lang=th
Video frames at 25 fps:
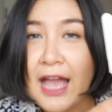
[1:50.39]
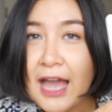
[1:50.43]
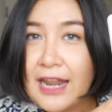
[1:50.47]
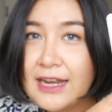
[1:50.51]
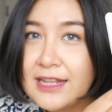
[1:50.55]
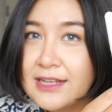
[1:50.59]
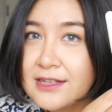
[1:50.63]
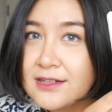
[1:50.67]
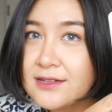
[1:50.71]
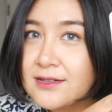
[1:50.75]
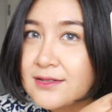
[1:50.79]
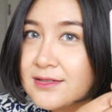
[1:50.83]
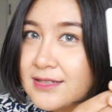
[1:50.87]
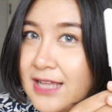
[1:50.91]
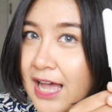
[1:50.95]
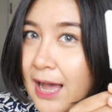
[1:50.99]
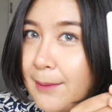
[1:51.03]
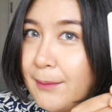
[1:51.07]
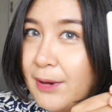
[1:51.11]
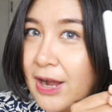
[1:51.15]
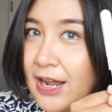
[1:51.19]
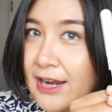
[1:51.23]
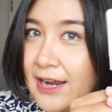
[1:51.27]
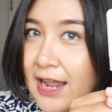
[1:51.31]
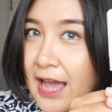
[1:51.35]
อันนี้คือ
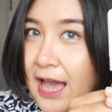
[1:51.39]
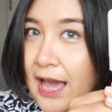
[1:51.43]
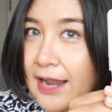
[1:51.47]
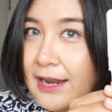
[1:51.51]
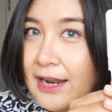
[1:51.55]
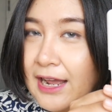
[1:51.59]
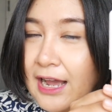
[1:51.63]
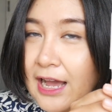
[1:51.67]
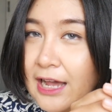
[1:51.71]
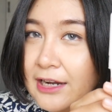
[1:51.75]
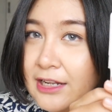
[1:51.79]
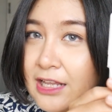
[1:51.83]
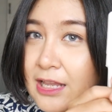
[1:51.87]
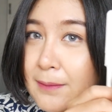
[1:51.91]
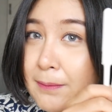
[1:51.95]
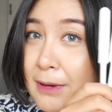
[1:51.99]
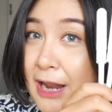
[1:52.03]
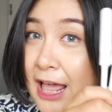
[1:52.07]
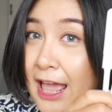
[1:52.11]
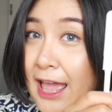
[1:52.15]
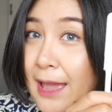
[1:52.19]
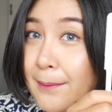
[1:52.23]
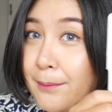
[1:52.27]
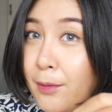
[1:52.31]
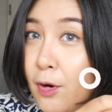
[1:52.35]
3ขนาดนะคะที่แพ
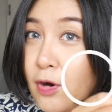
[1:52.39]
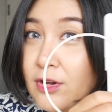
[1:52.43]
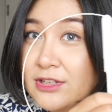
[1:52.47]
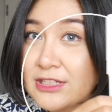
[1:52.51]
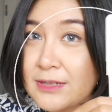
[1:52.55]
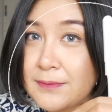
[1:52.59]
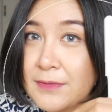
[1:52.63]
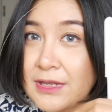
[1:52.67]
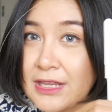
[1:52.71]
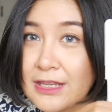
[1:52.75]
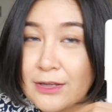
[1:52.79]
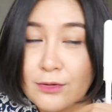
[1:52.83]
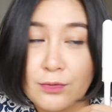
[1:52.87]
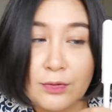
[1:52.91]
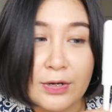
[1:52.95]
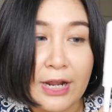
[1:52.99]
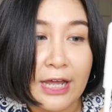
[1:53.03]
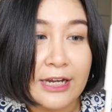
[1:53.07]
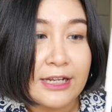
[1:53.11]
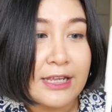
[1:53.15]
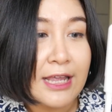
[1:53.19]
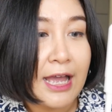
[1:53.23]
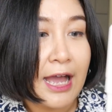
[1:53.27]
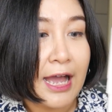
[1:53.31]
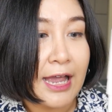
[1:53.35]
รพอจะมีอยู่
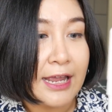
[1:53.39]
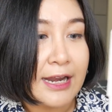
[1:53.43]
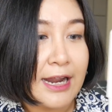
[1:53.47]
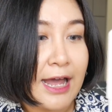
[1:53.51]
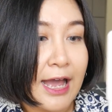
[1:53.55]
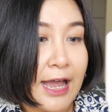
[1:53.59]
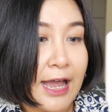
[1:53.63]
นะที่หาให้